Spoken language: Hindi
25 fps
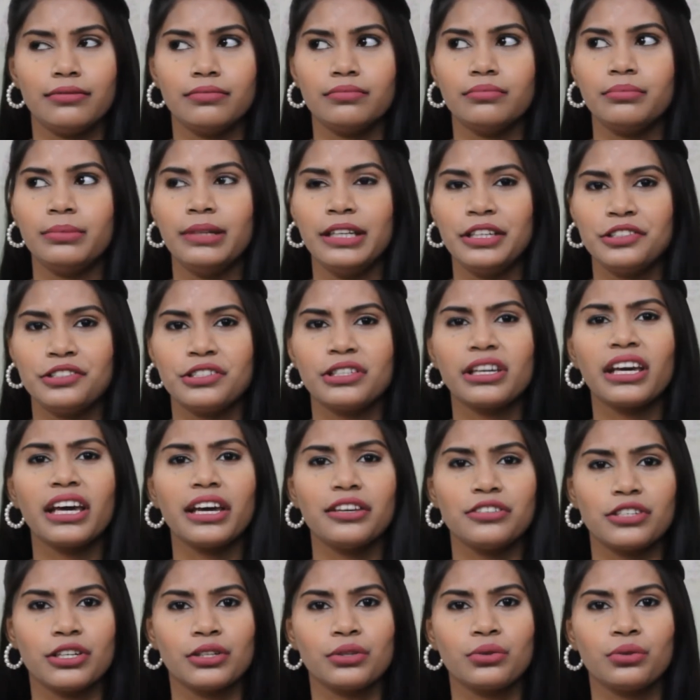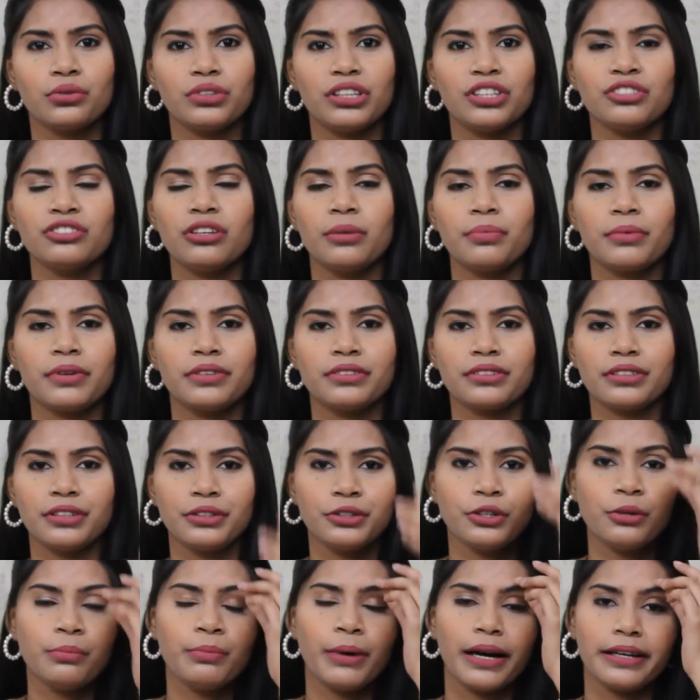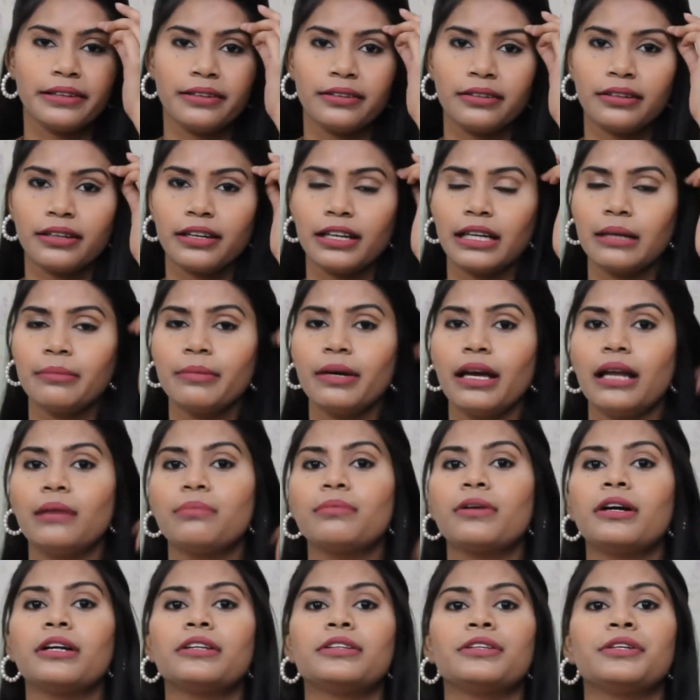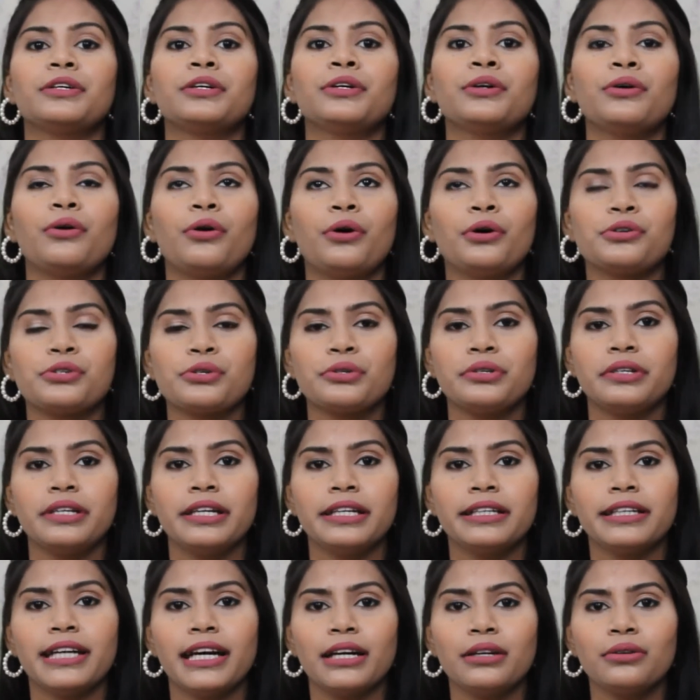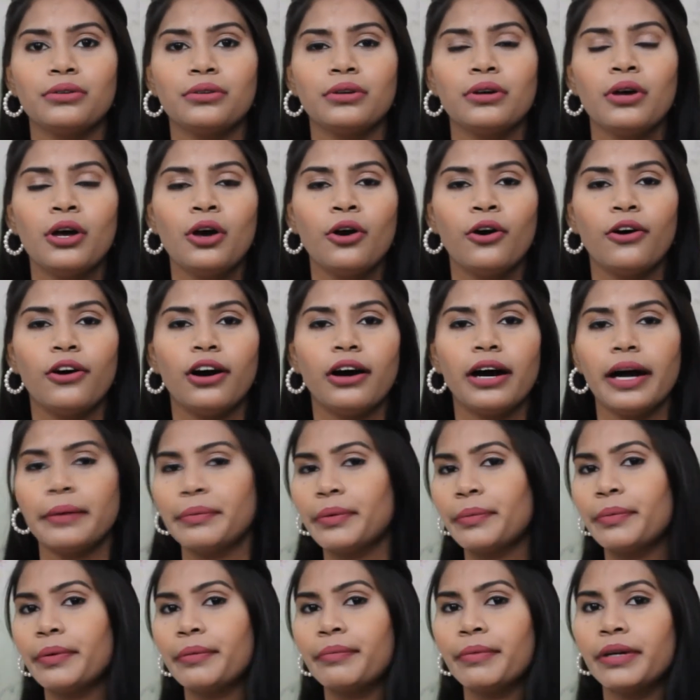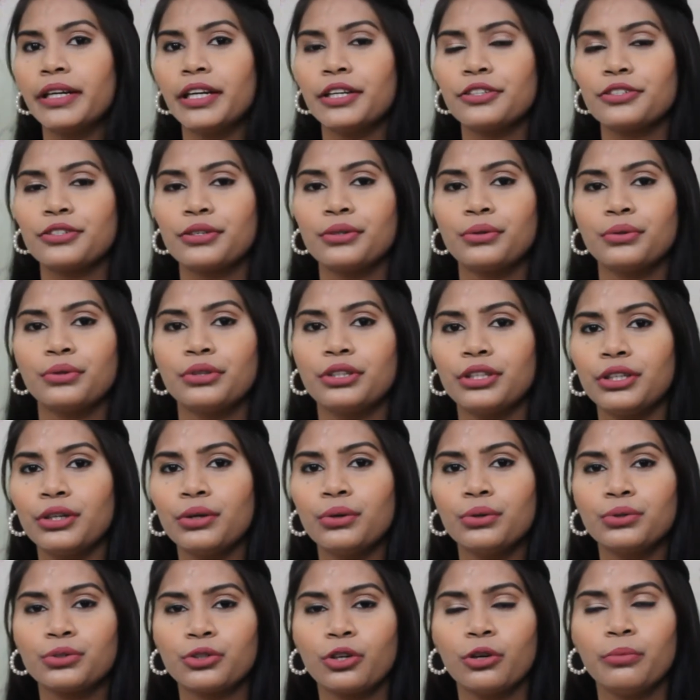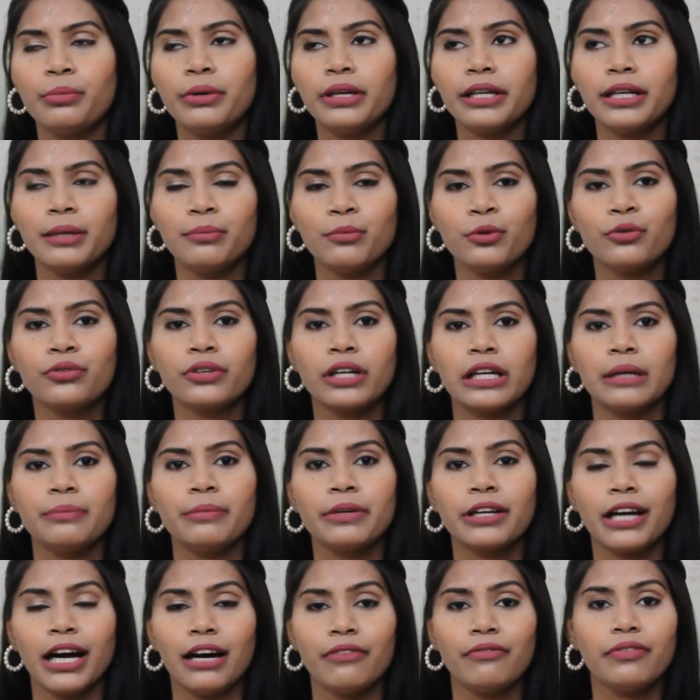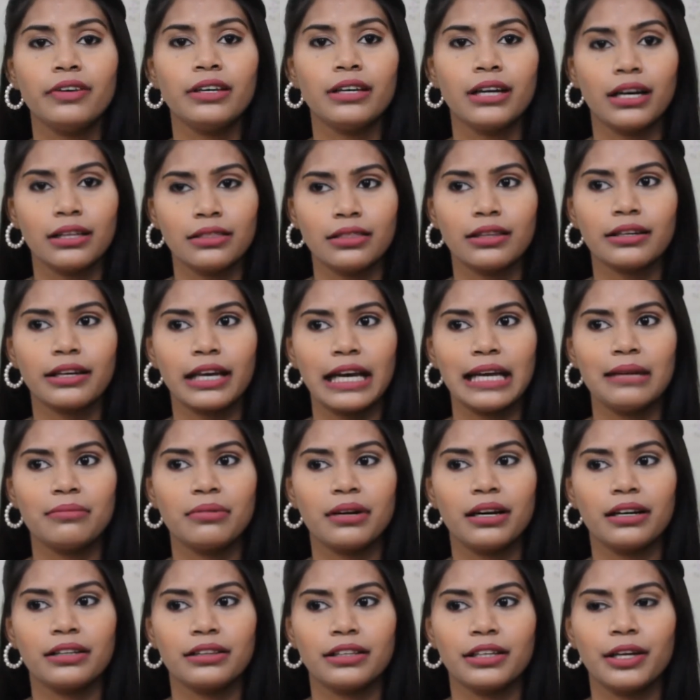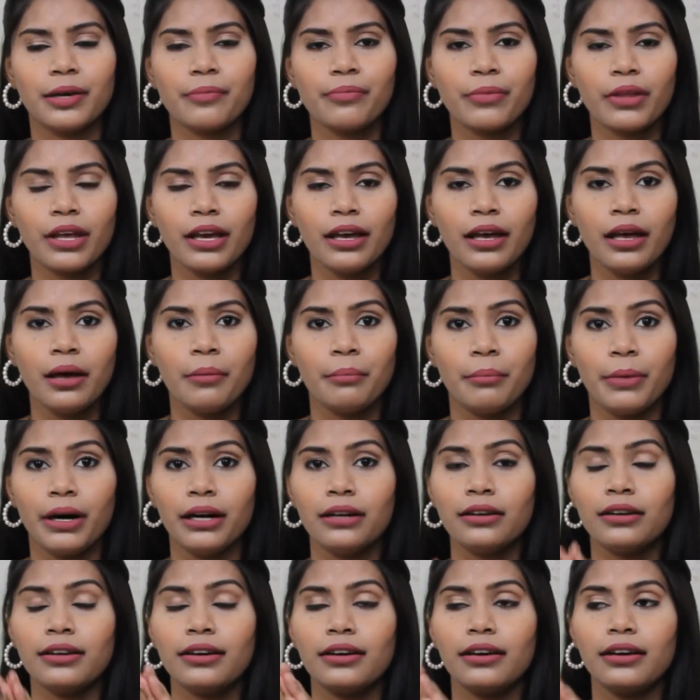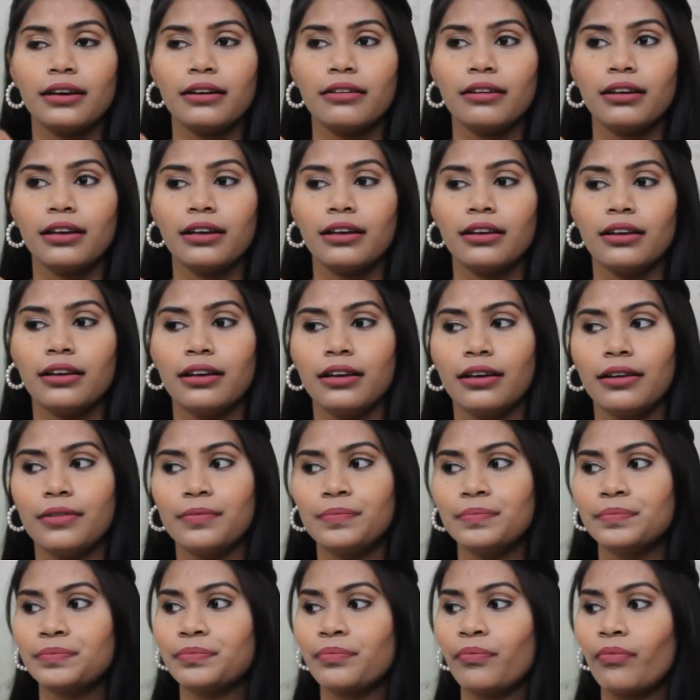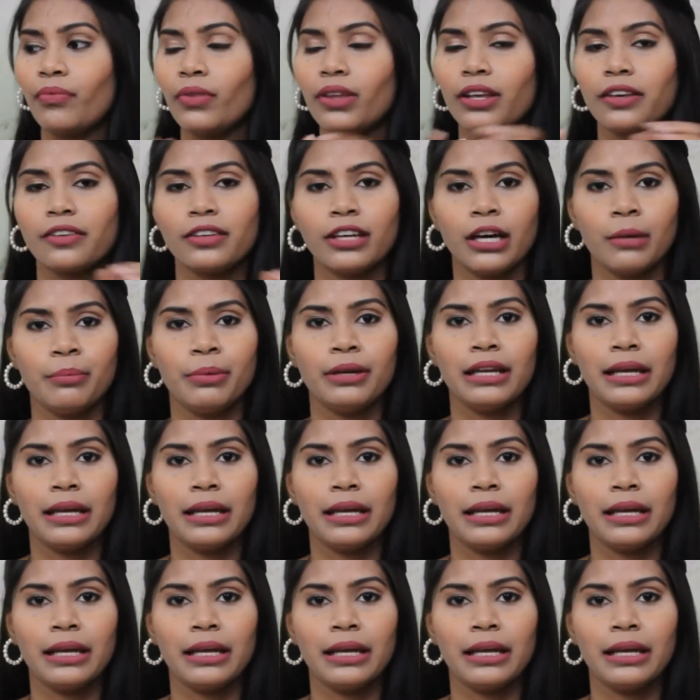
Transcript: ब्लीचिंग एजेंट होते हैं जो आपकी स्किन को ब्राइटन करने में हेल्प करते हैं और जो डी टैन और हाइपर पिगमेंटेशन होती है उसको भी रिमूव करने में काफ़ी हद तक हेल्प करते हैं बट यहाँ पर